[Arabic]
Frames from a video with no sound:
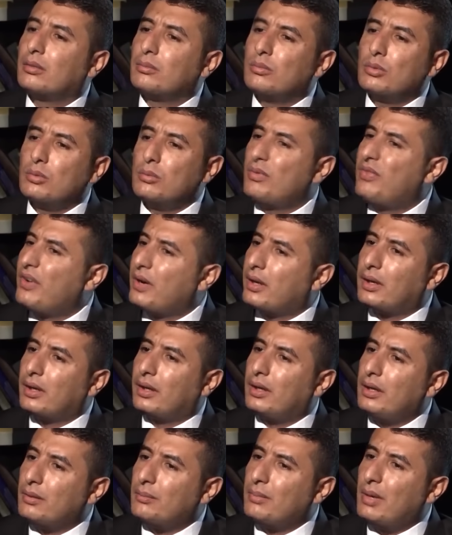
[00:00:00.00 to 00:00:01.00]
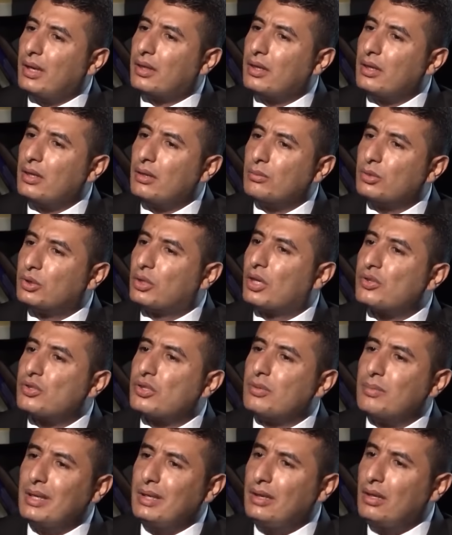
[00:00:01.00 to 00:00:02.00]
مو مفكرين بعثيين
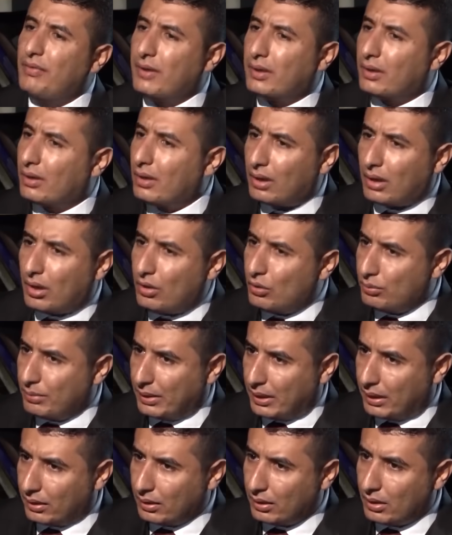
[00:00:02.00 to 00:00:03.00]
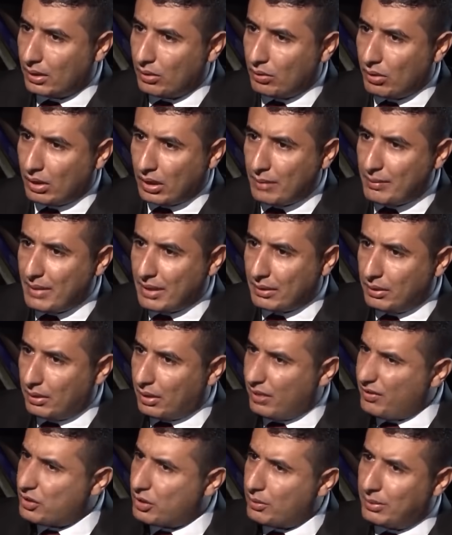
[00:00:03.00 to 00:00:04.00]
مترجمين للفكر القومي وكما
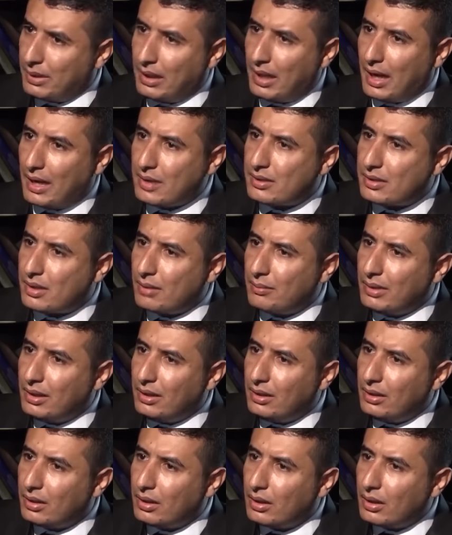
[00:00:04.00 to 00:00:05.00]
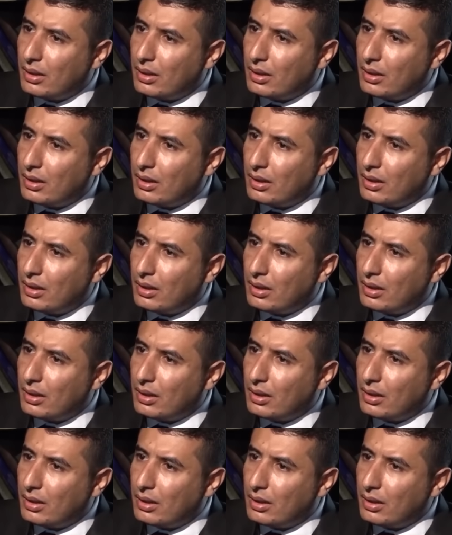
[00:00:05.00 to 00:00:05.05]
تعرف شبل العيسمي